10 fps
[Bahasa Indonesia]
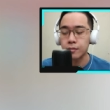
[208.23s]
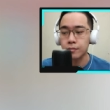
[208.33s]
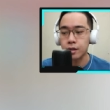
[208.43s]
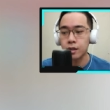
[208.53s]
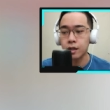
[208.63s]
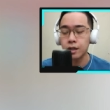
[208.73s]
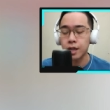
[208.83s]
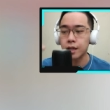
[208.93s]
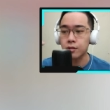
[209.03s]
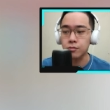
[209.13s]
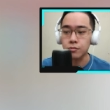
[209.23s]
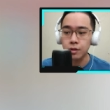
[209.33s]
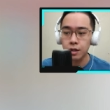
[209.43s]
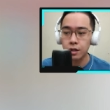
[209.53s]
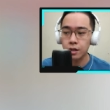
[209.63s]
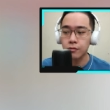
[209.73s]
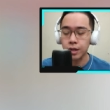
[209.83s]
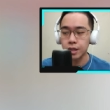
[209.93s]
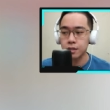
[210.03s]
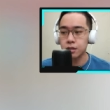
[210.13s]
gem karena kan dikali dua karena
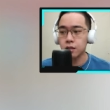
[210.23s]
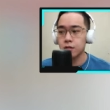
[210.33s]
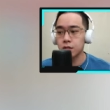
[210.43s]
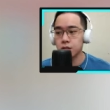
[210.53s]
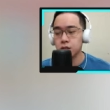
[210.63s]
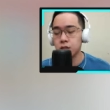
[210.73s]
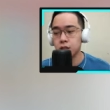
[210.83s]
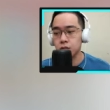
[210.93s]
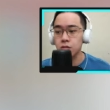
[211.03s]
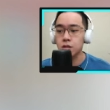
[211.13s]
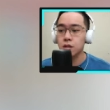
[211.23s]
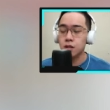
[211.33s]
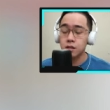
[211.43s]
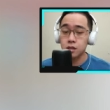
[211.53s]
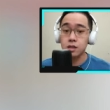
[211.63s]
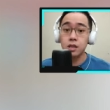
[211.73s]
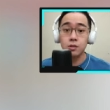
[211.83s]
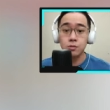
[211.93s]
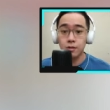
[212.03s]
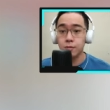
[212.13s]
weaknessnya Cincino jadi
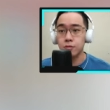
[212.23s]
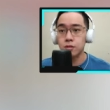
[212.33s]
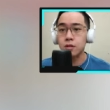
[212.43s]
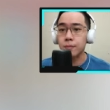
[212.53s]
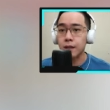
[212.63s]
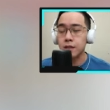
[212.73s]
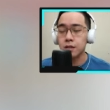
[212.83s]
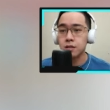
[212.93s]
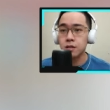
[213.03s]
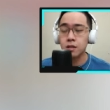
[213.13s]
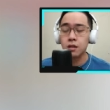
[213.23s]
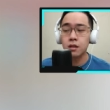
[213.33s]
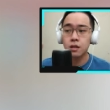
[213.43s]
120 tetap mati jadi